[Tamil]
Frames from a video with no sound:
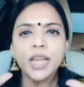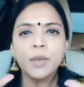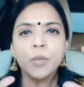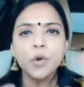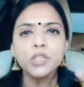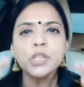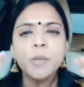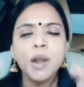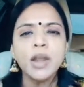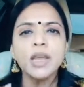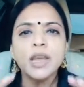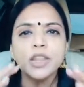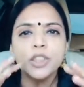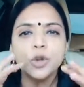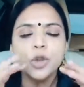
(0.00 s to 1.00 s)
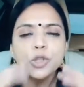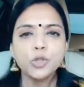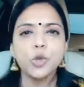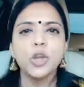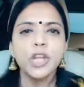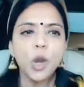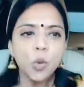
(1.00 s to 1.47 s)
இல்ல மோசமான கருத்துக்களையோ
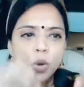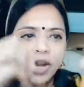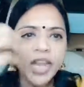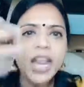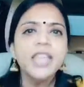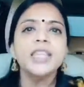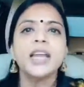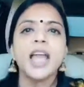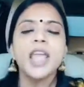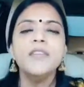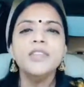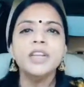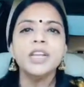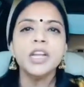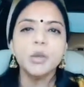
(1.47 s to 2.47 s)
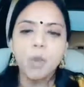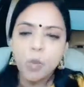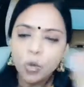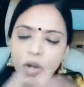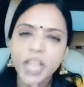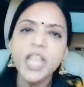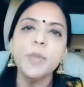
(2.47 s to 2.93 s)
சொல்லிட்டு உடனே அதை கைவிட்டுட்டு நம்ம
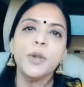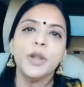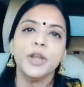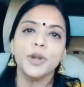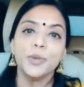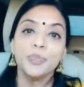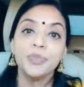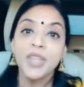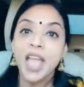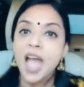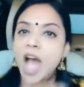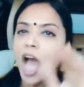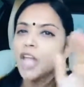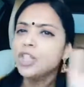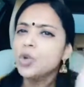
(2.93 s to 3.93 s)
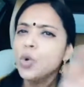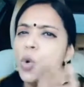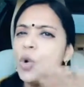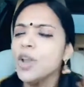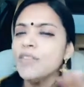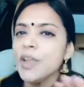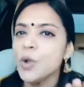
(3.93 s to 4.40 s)
முடங்கி போயிடுறோம் அது
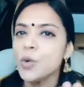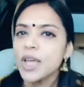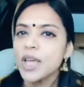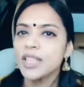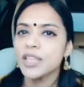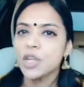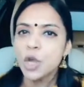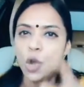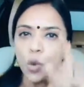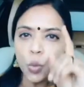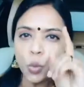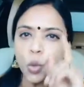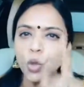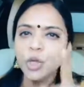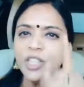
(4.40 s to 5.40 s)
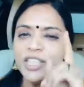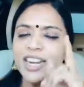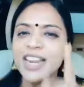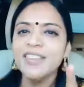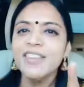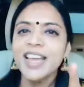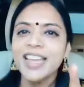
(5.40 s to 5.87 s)
கூடவே கூடாது ஒரு
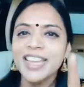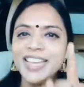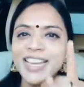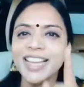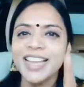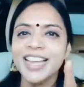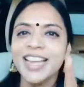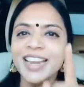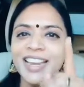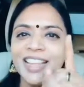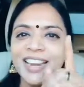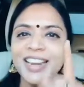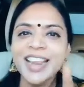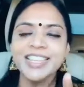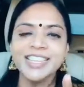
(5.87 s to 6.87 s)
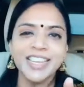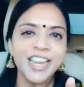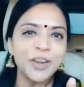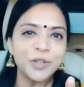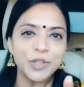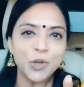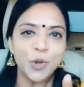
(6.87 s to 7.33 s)
தடவை இலக்கை
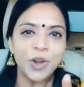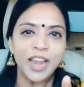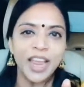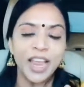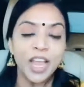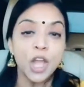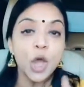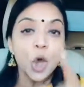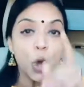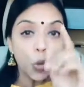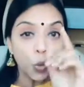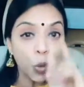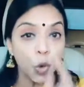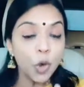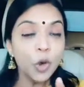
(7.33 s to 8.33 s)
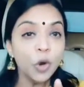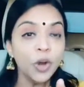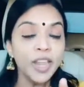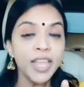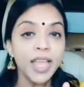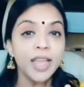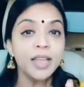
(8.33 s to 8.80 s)
நிர்ணயிச்சிட்டீங்கன்னு வச்சுக்கோங்களேன்
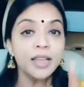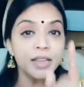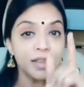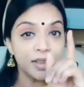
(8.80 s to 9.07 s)
உங்களுடைய